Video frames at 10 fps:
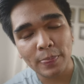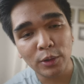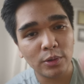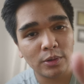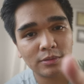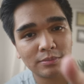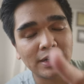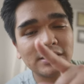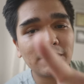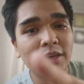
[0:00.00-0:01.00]
Oh,
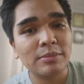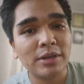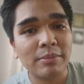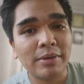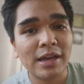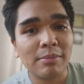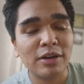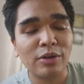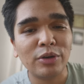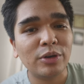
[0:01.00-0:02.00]
baka sabihin man na mayabang
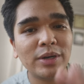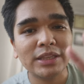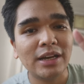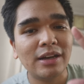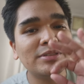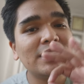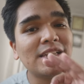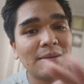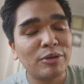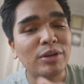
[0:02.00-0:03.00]
ako or what ha. Ah.
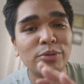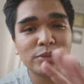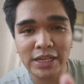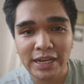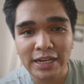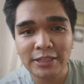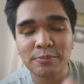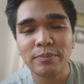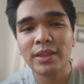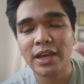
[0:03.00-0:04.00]
Sinasabi ko lang kung saan.
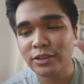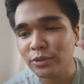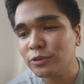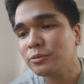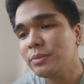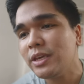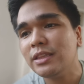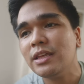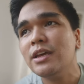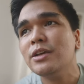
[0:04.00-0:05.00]
I don't
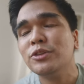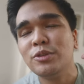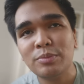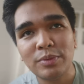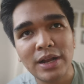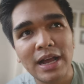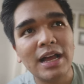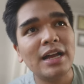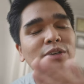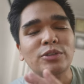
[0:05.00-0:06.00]
mean to
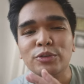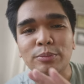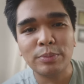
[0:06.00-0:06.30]
brag, to